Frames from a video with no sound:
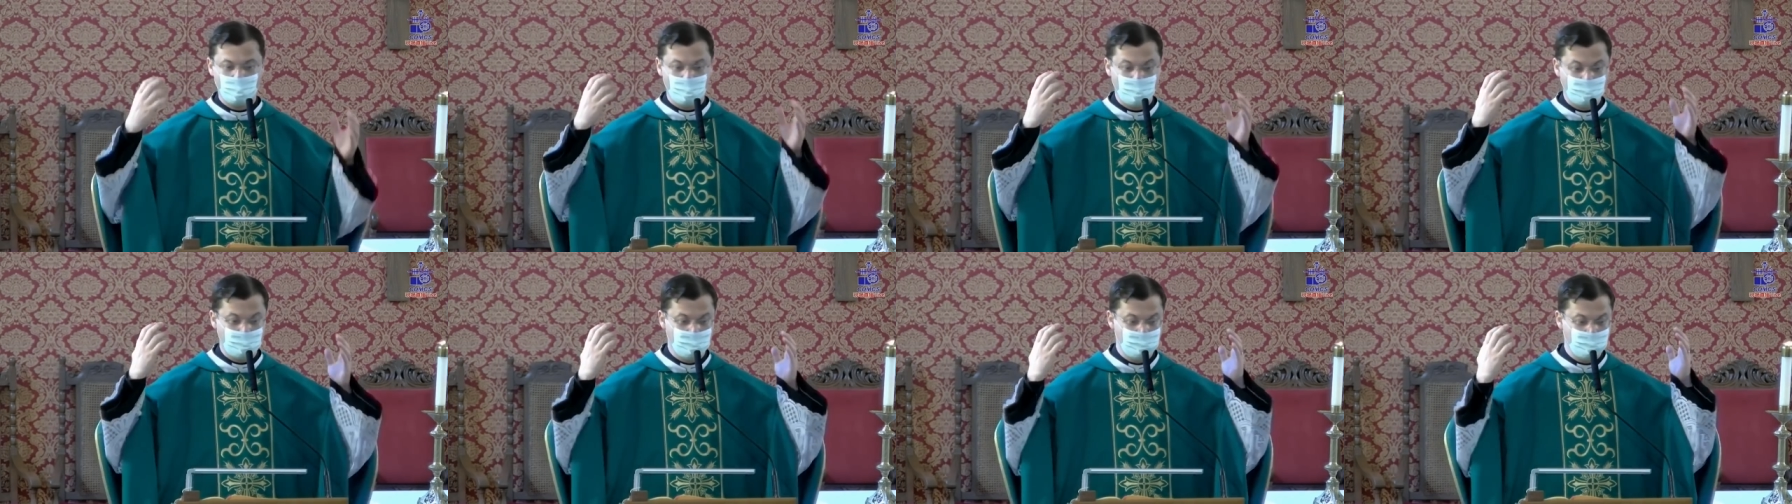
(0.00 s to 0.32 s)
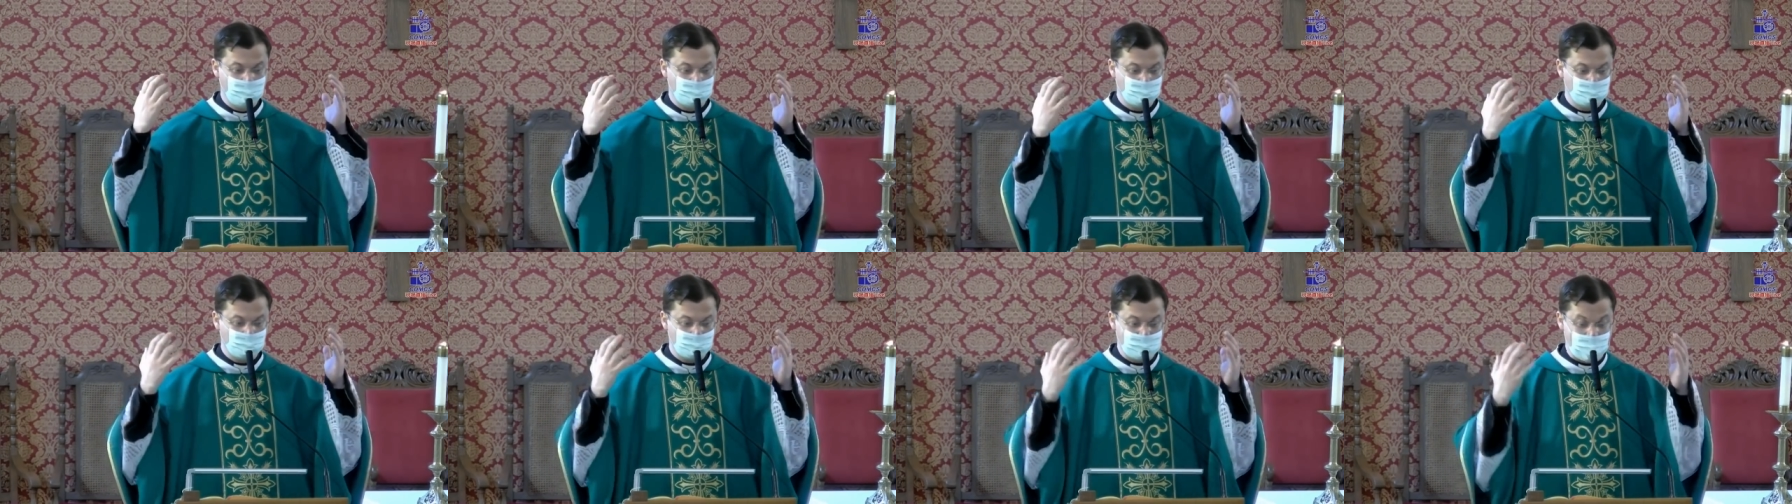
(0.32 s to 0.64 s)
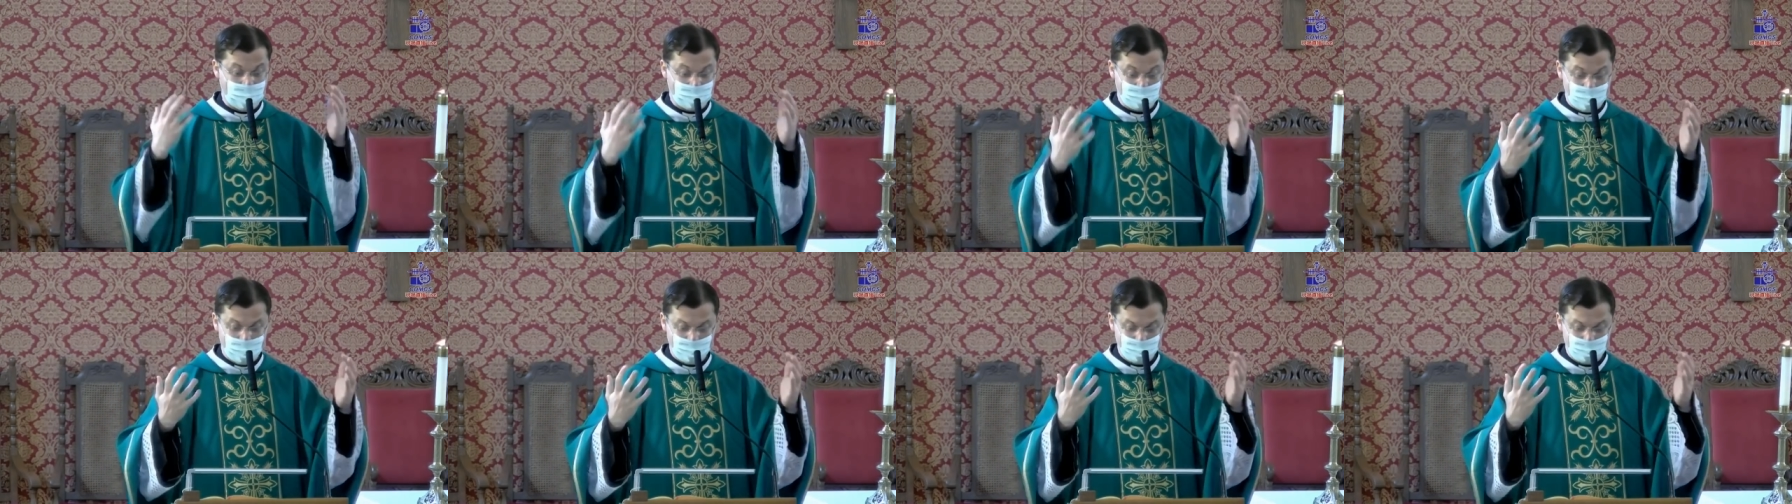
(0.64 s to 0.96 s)
o alimento
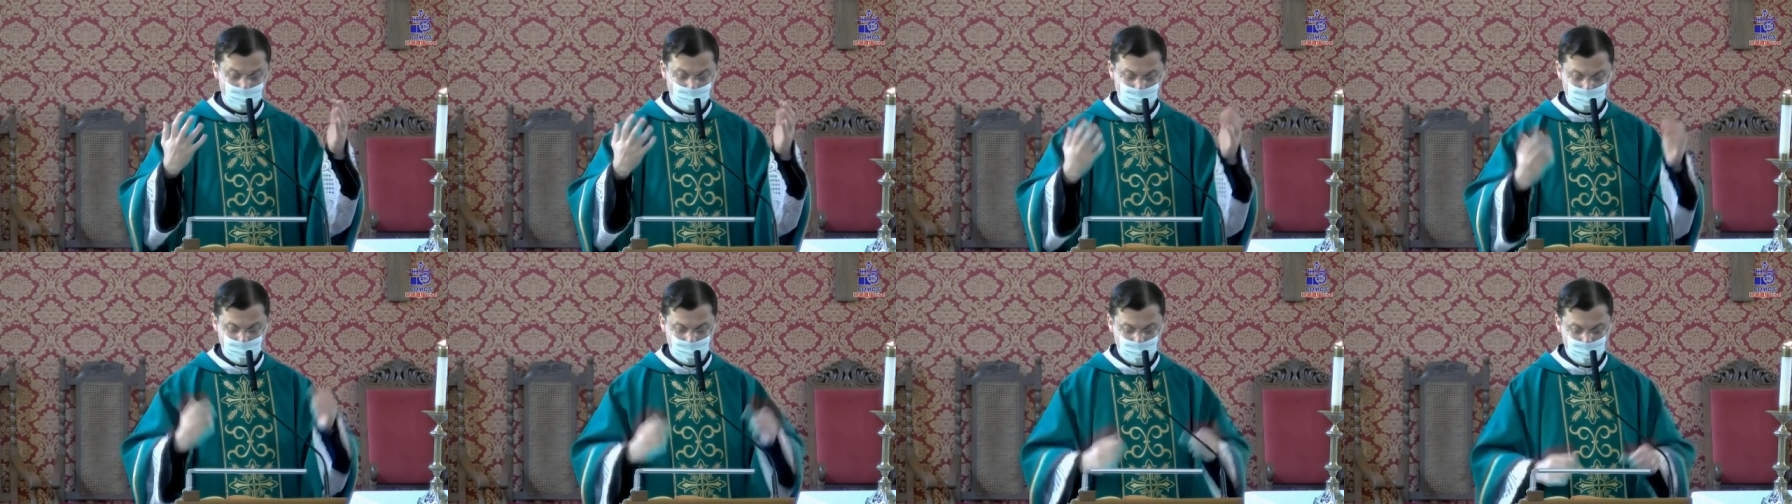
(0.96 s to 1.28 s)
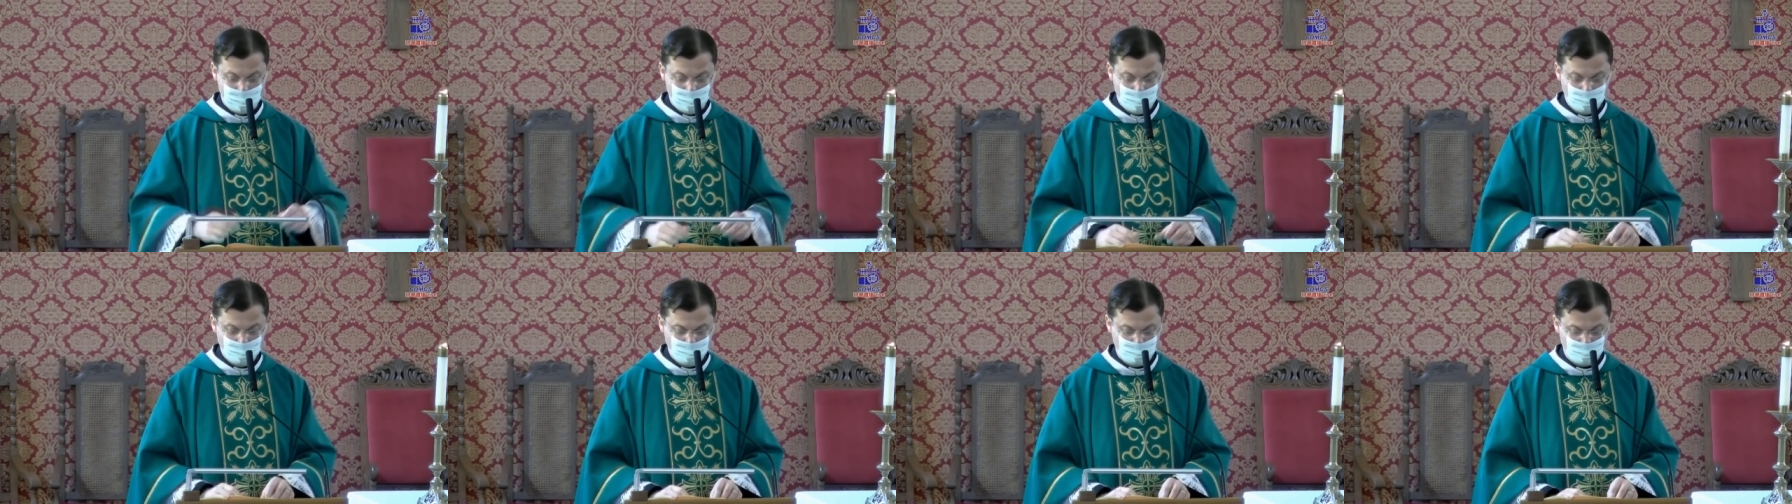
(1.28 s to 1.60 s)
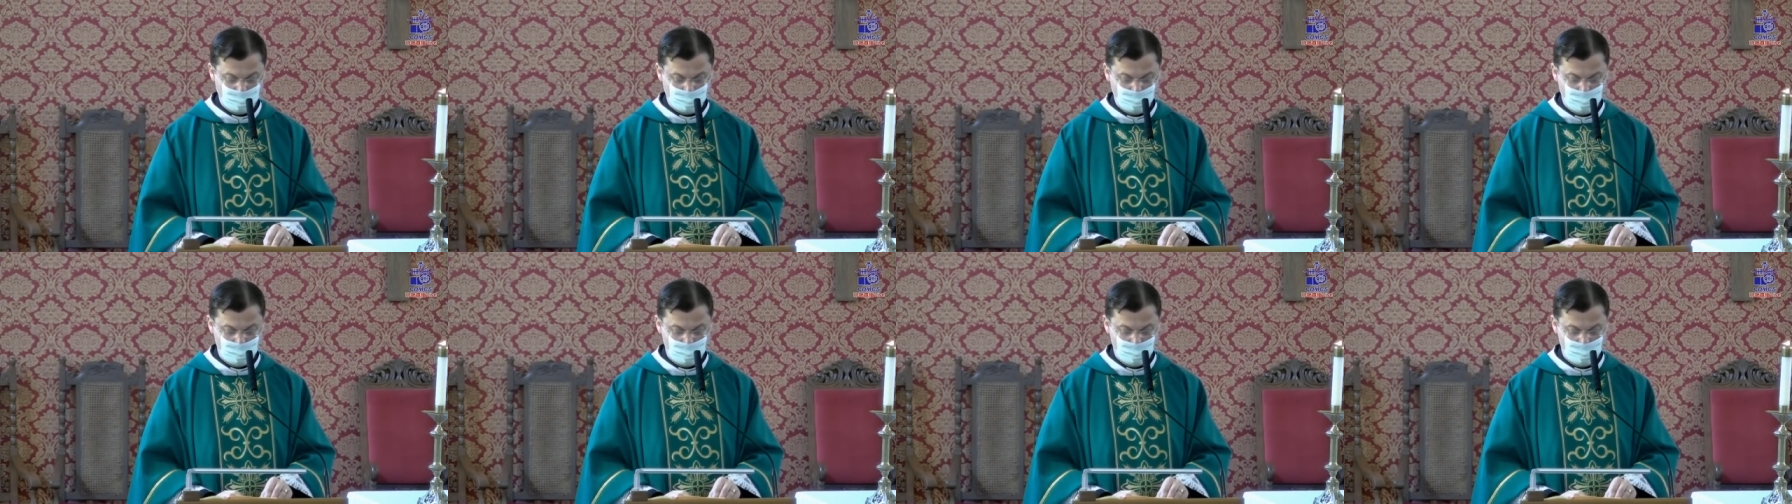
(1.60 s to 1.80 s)
que é dado a cada um de